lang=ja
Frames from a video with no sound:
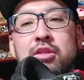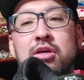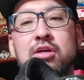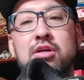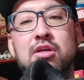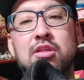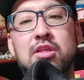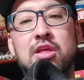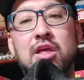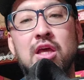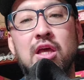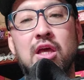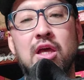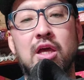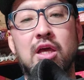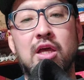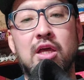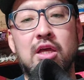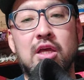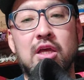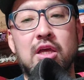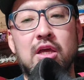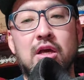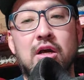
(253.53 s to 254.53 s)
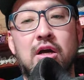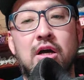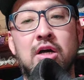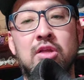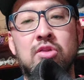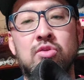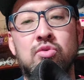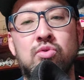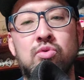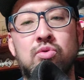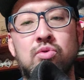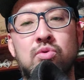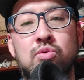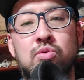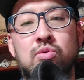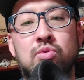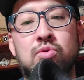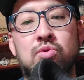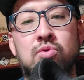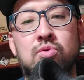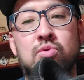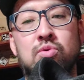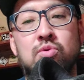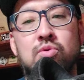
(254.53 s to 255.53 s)
なんかね、あ
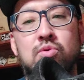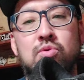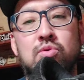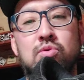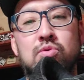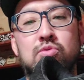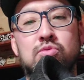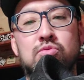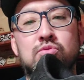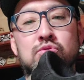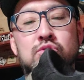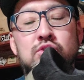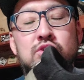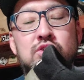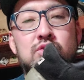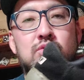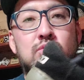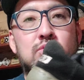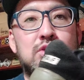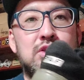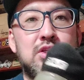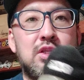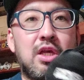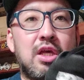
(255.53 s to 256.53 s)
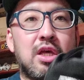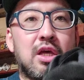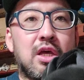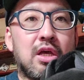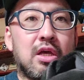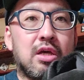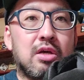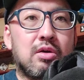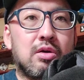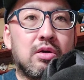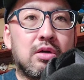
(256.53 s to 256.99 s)
のー、後ろにね、